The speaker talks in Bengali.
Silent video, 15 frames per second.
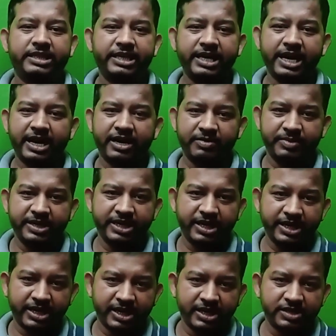দে হ্যাড বিন
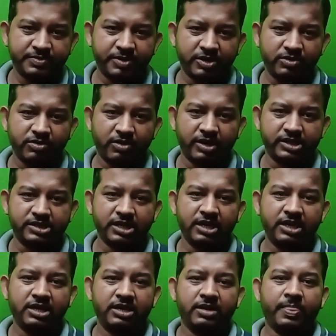রিডিং ইংলিশ ফর টু আওয়ার্স
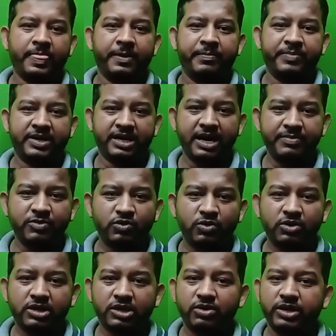রাম দু
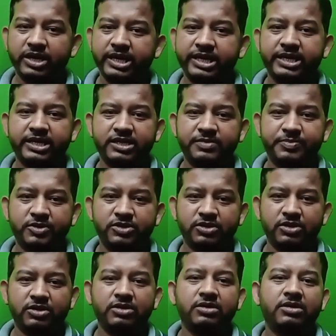ঘন্টা ধরে ইংরেজি
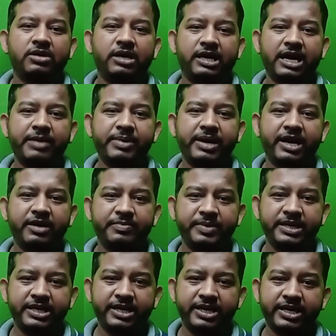পড়ছিল রাম হ্যাড
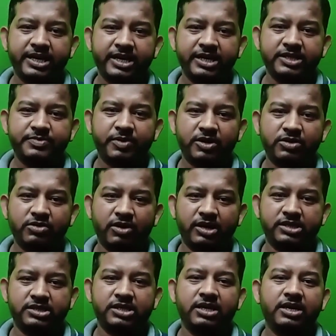বিন রিডিং ইংলিশ ফর টু
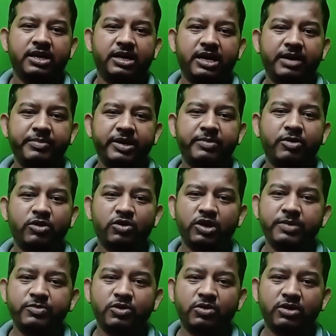আওয়ার্স রাম এবং
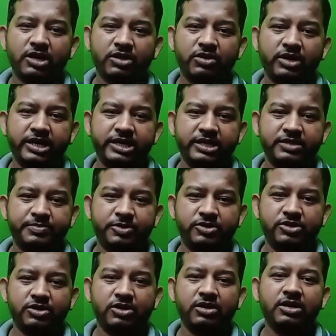রহিম দু ঘন্টা ধরে ইংরেজি
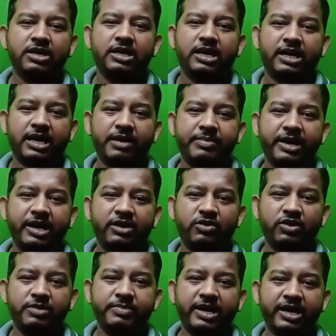পড়ছিল রাম অ্যান্ড
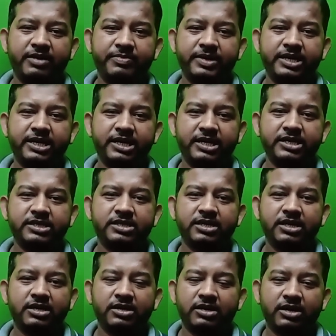রহিম হ্যাড বিন ইংলিশ
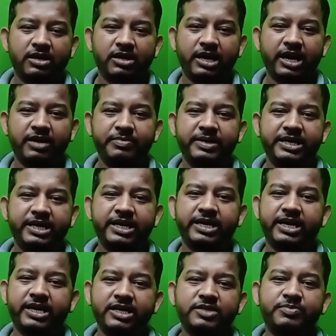হ্যাড বিন
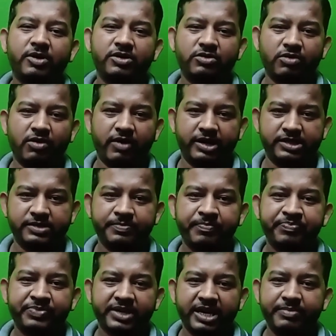রিডিং ইংলিশ ফর টু আওয়ার্স
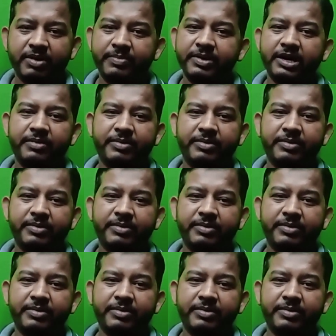এভাবে